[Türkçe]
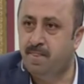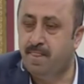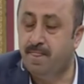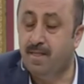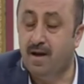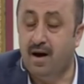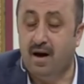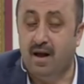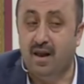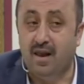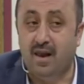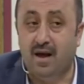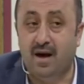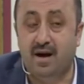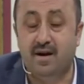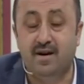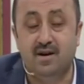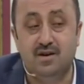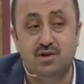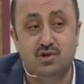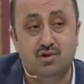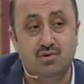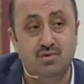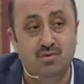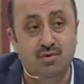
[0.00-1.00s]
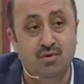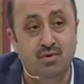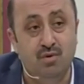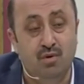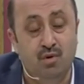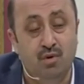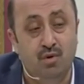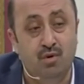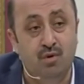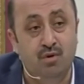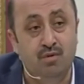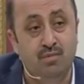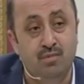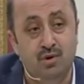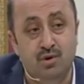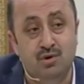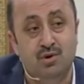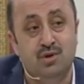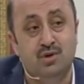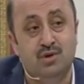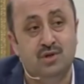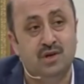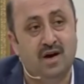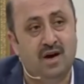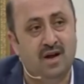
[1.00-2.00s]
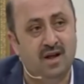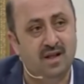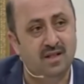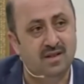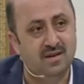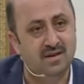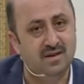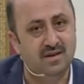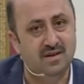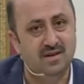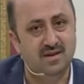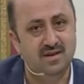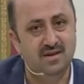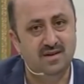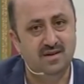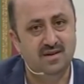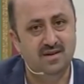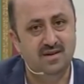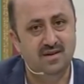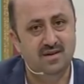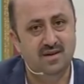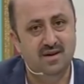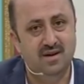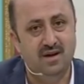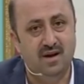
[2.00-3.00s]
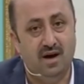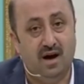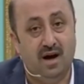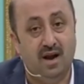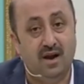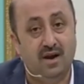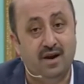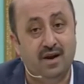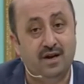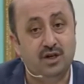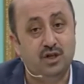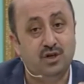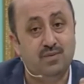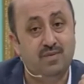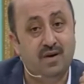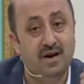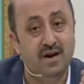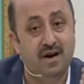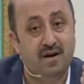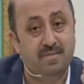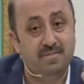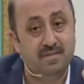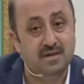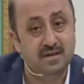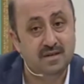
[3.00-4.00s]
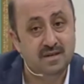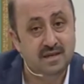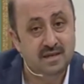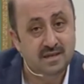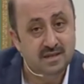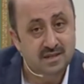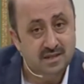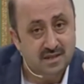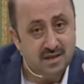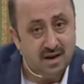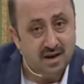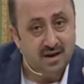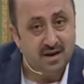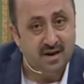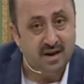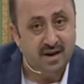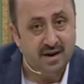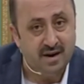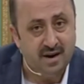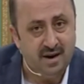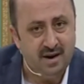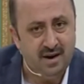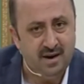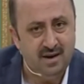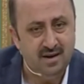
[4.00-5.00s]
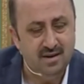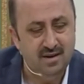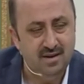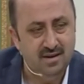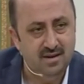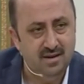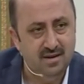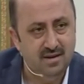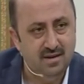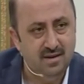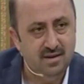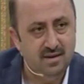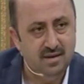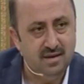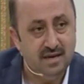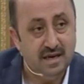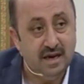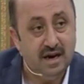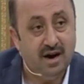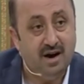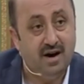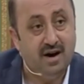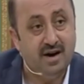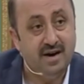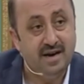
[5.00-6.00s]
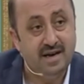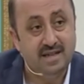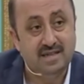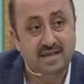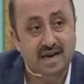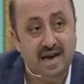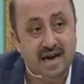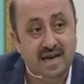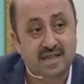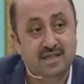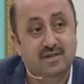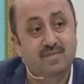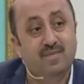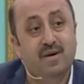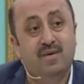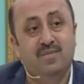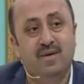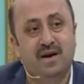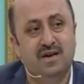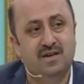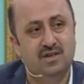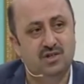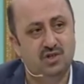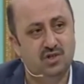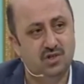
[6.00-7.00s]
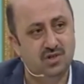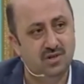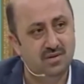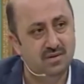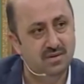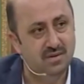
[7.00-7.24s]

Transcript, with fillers: Allah Resulü ölümü göze aldı. Anlaşma yaptığı insanlara ihanet etmemek için.